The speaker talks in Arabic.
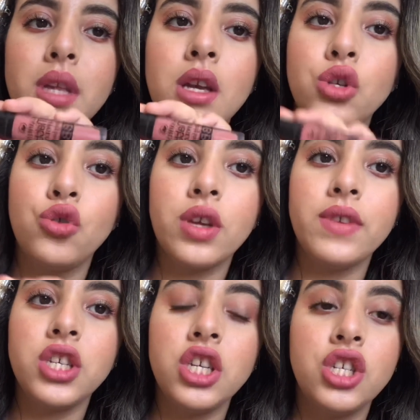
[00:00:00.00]
شتو
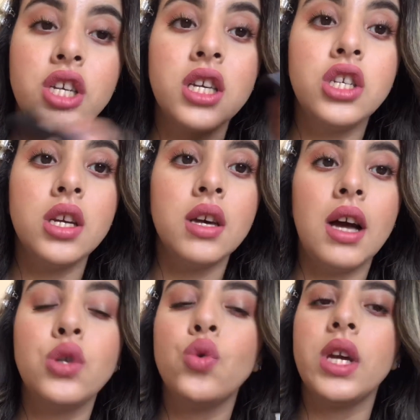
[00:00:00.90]
كيفاش كيجي كيجي
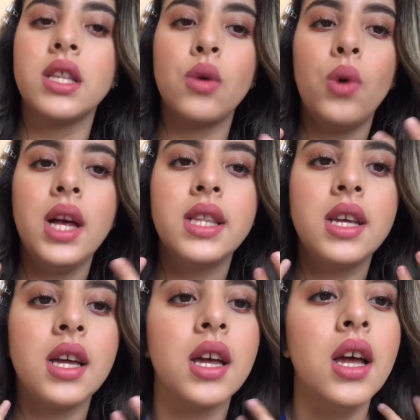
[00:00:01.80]
عرفتو كيعطي
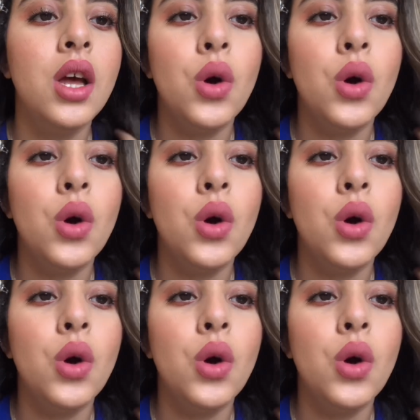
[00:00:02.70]
واحد